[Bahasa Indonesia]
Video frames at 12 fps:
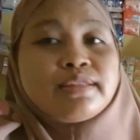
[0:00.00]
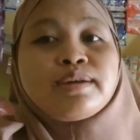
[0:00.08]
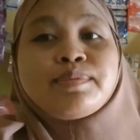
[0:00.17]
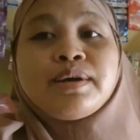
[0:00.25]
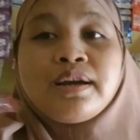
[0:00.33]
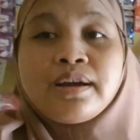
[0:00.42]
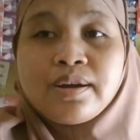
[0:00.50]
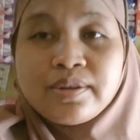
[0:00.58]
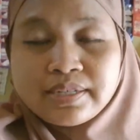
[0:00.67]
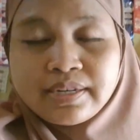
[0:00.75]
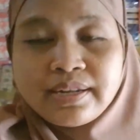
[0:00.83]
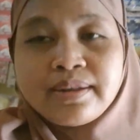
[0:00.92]
ngengko
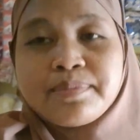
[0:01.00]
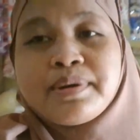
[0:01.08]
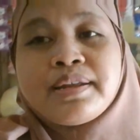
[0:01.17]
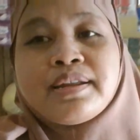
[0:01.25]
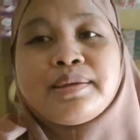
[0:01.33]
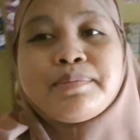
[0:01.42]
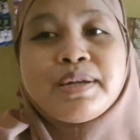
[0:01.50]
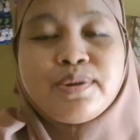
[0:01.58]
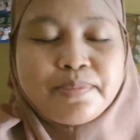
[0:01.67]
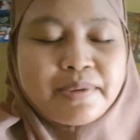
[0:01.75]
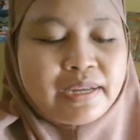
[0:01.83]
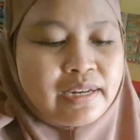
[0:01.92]
sedelak maning,
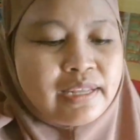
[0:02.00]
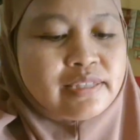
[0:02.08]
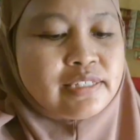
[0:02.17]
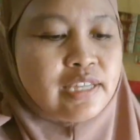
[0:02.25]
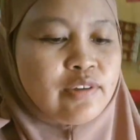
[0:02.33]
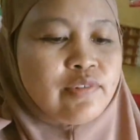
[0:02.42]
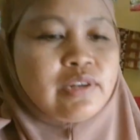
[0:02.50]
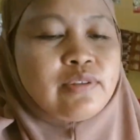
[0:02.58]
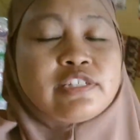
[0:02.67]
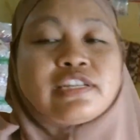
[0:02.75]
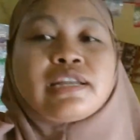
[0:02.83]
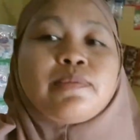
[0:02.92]
meduk maning, guys kayak gue
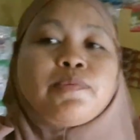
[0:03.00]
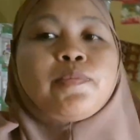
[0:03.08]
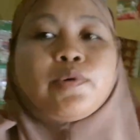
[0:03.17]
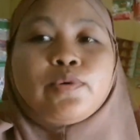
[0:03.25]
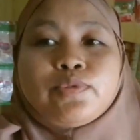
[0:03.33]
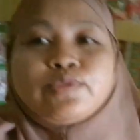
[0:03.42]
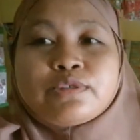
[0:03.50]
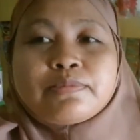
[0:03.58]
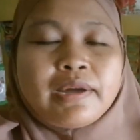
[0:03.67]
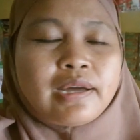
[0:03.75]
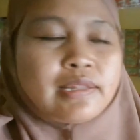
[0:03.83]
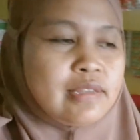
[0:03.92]
lurus kerapopo kudu
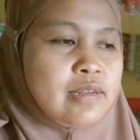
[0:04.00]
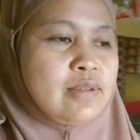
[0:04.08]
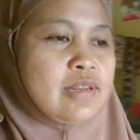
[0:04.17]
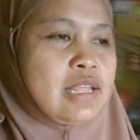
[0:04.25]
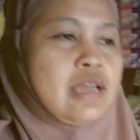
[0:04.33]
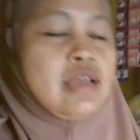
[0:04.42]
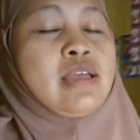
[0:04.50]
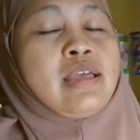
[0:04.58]
semangat ya lur ya.